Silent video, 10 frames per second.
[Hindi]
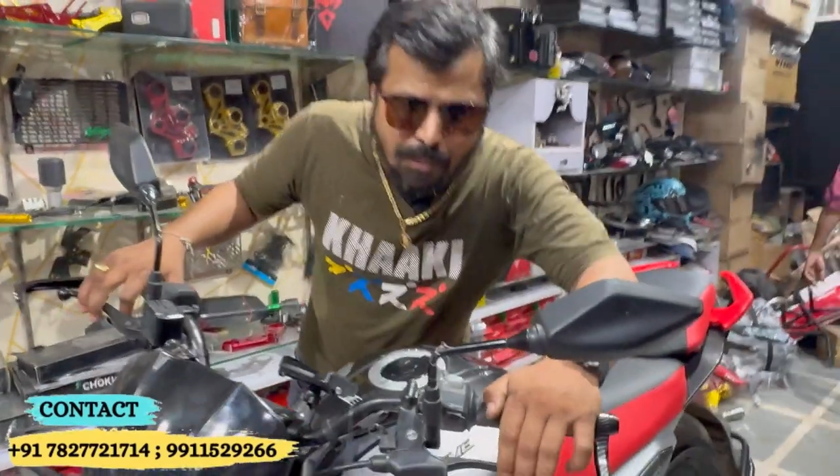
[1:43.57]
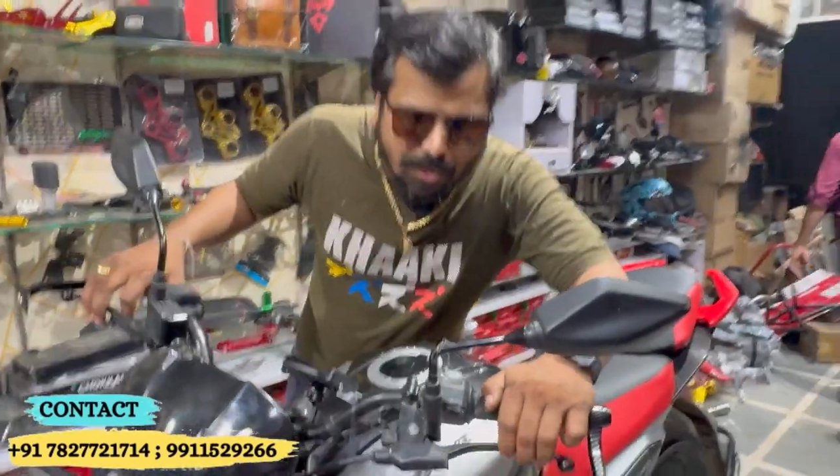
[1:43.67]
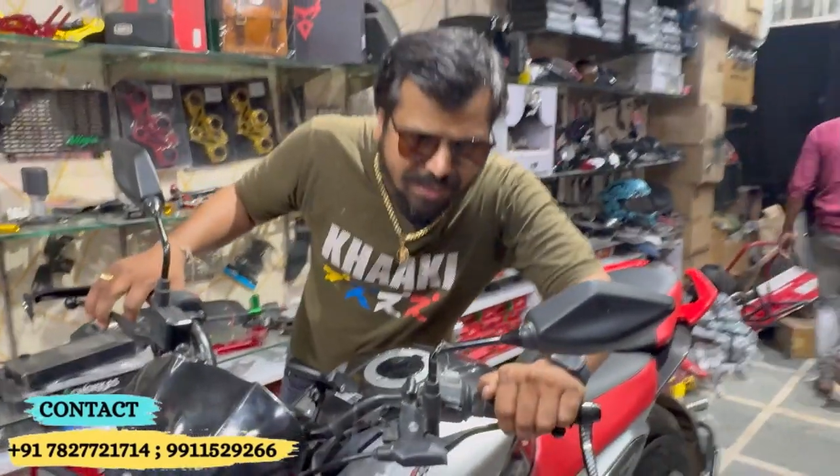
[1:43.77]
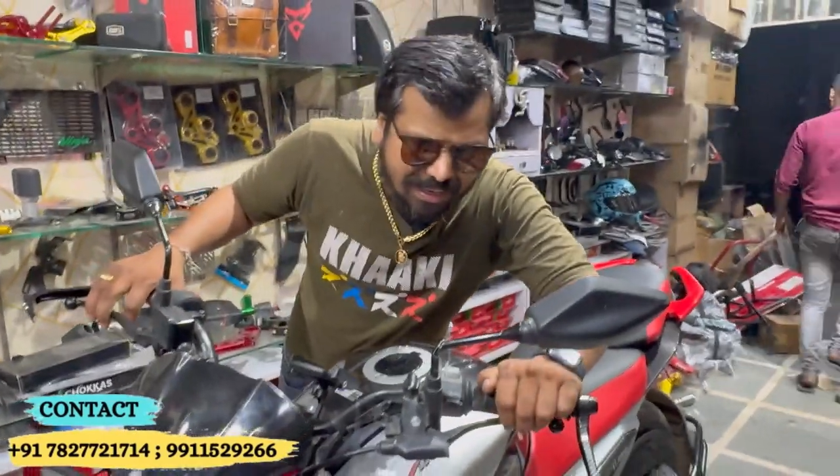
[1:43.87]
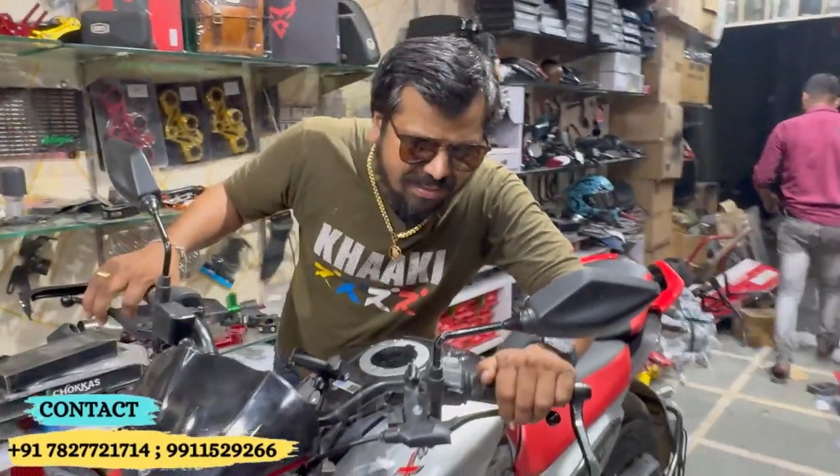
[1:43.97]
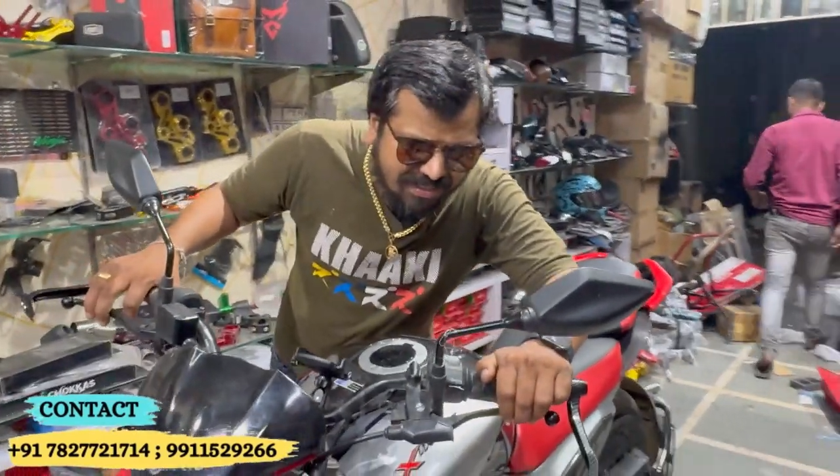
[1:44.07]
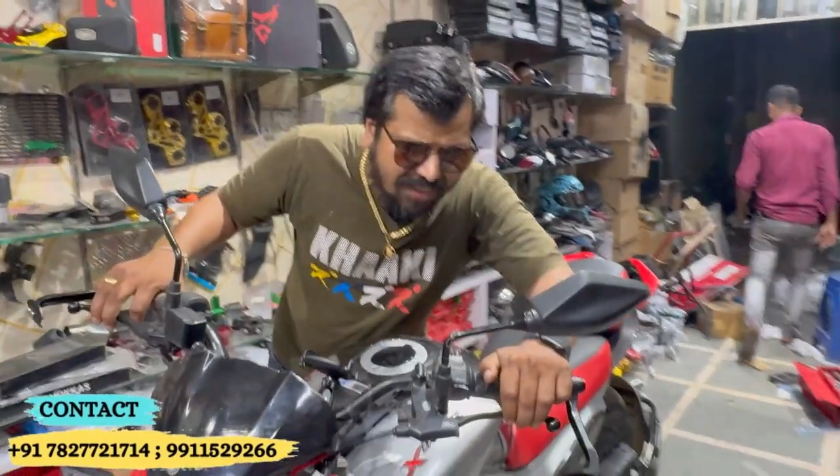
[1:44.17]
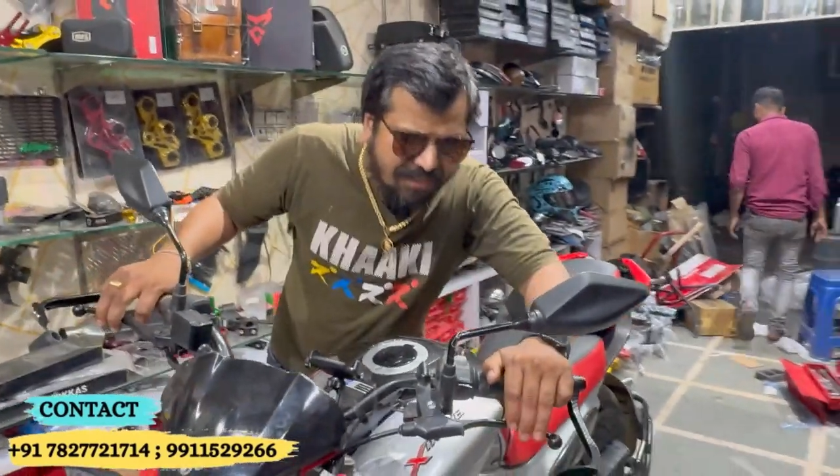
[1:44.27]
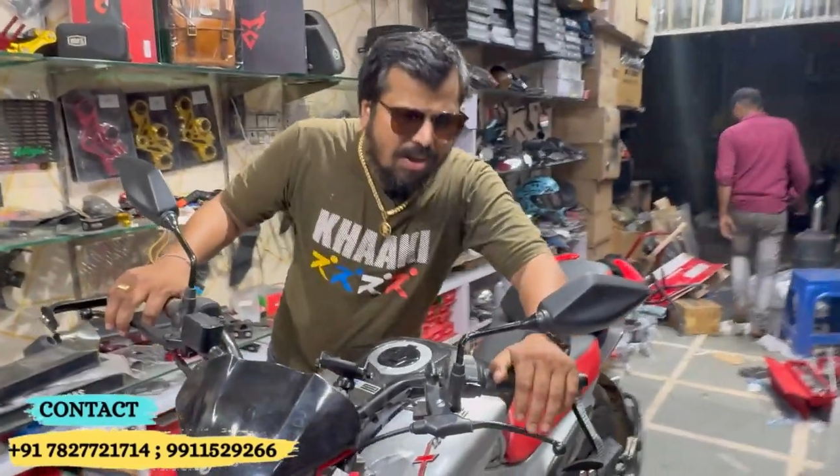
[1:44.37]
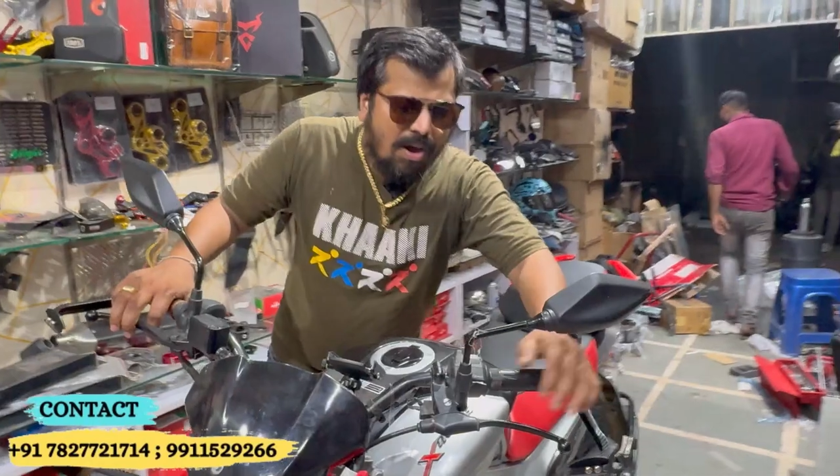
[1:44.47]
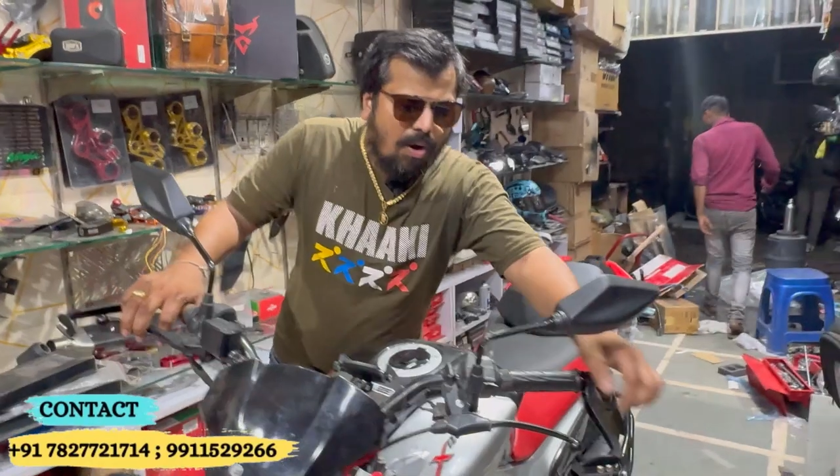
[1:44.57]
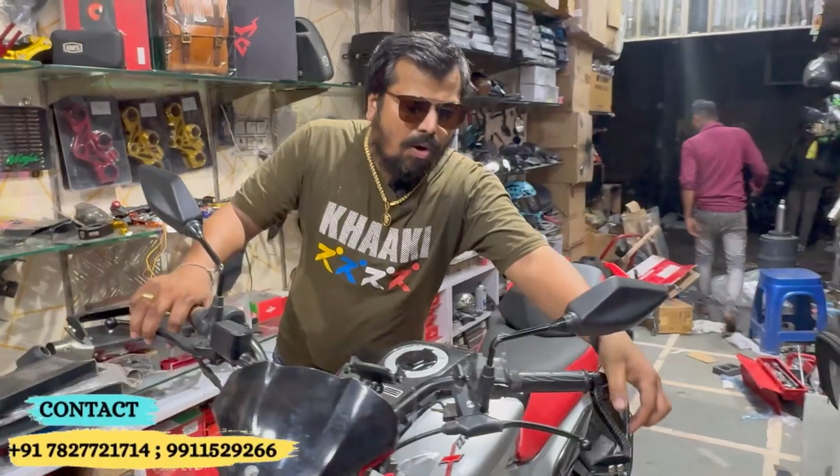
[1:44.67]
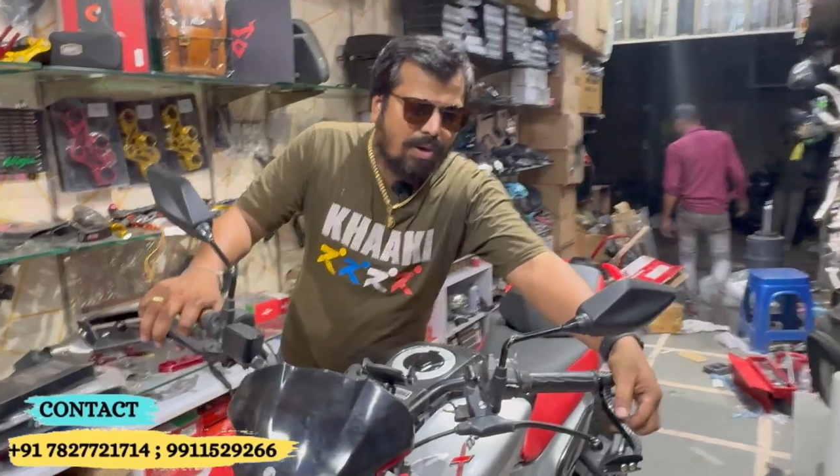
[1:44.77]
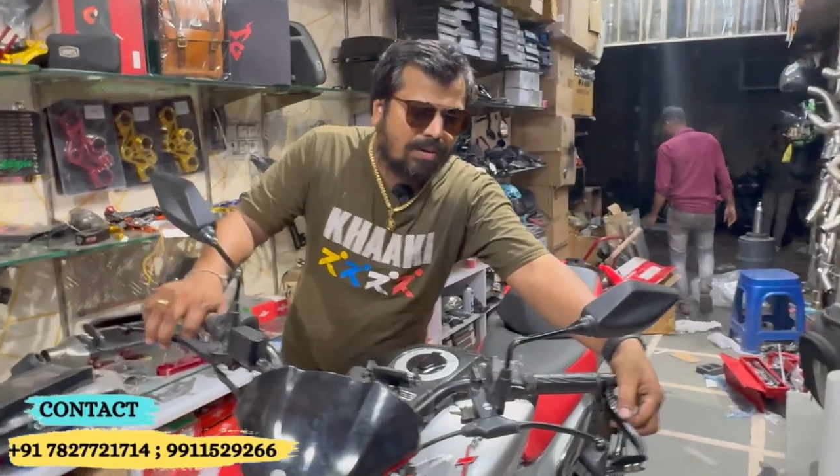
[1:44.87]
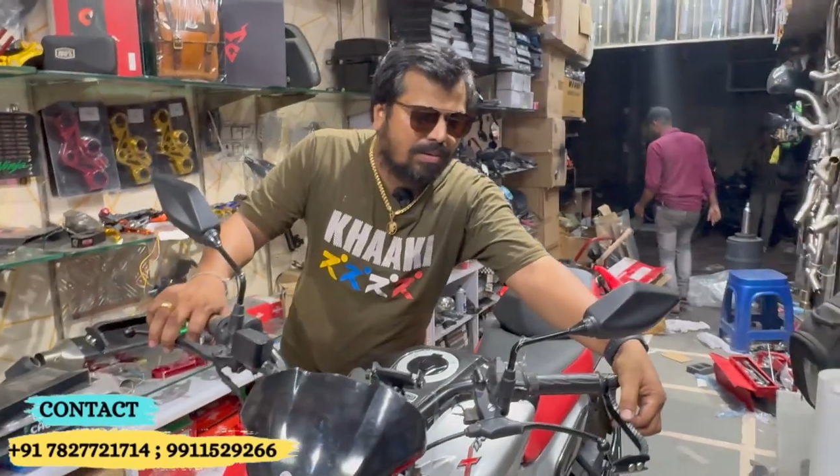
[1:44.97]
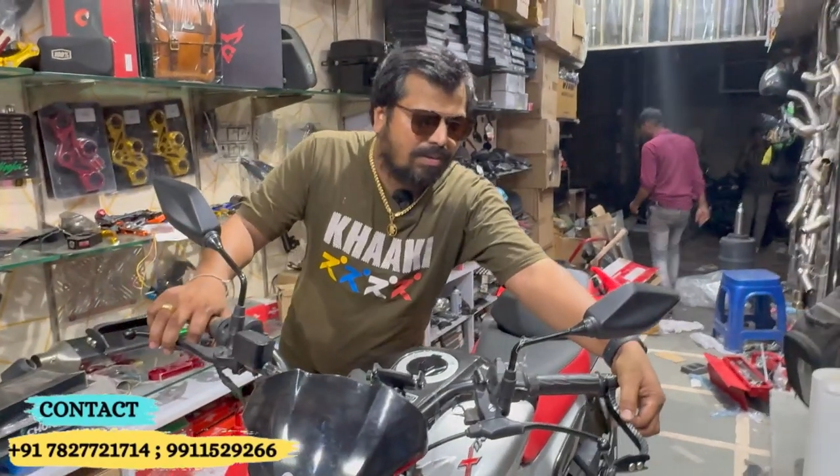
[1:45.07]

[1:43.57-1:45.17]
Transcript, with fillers: हैं पूरी तरीके से सेफ और